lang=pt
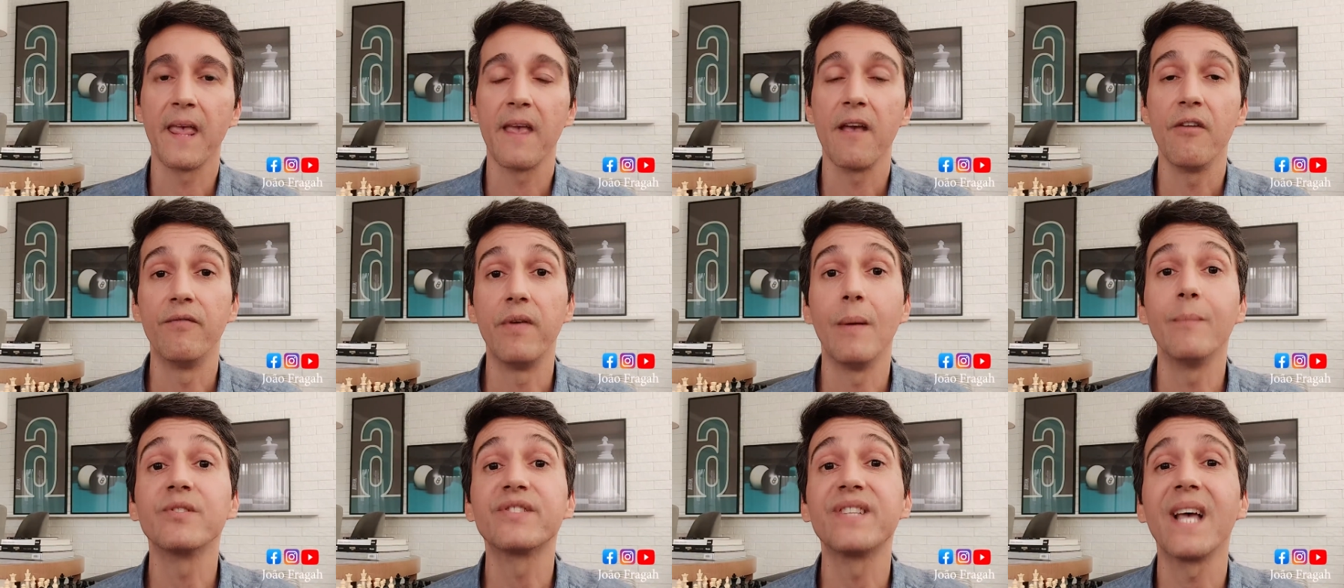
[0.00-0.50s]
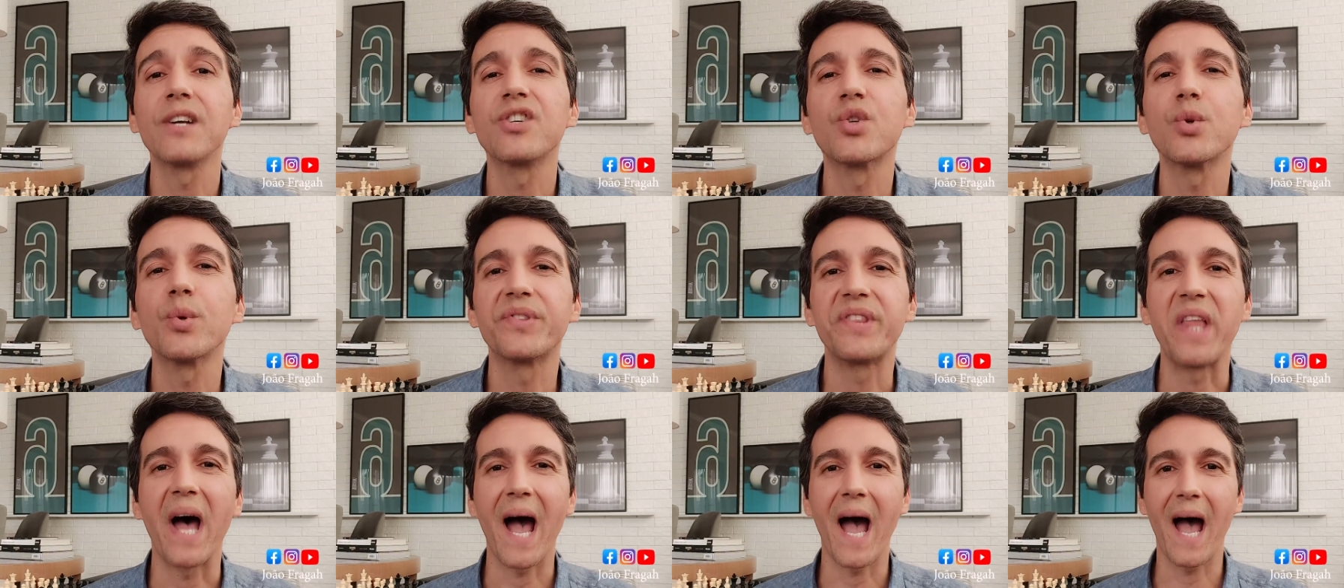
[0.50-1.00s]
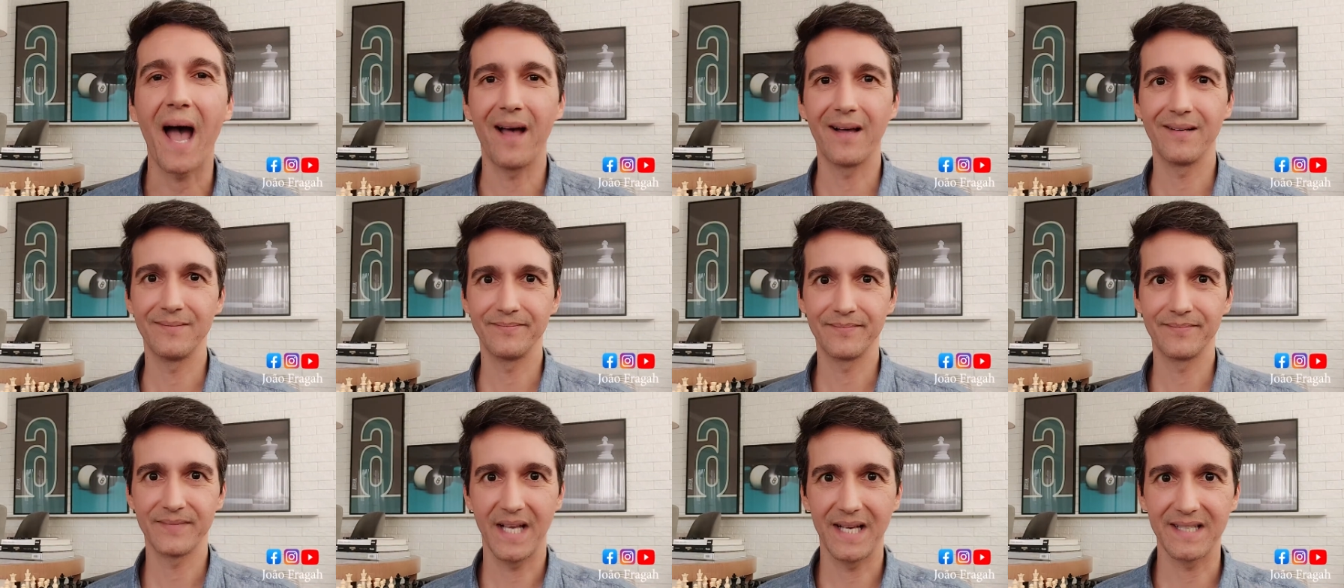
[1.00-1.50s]
Vamos ajudar
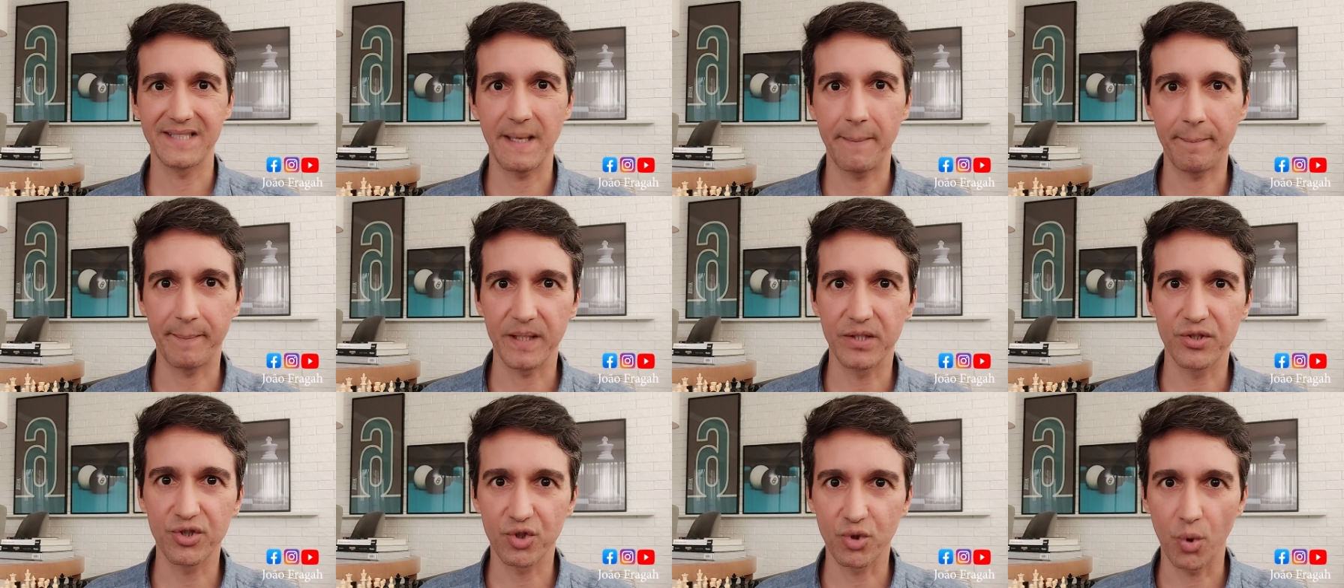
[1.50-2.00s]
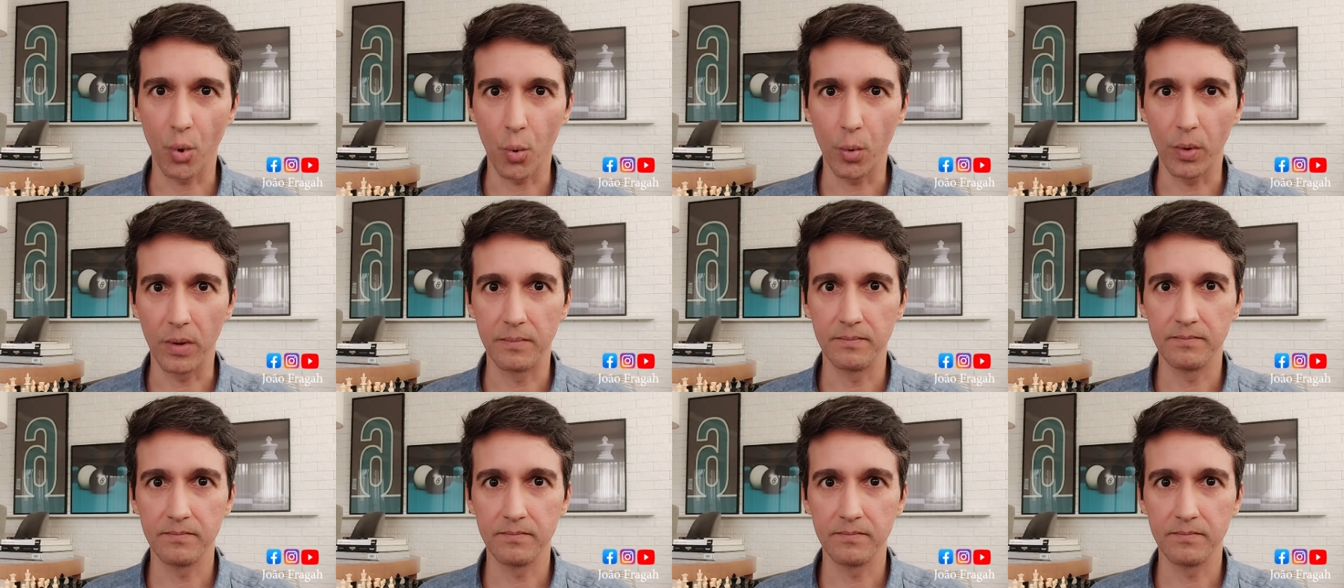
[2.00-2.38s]
essa pessoa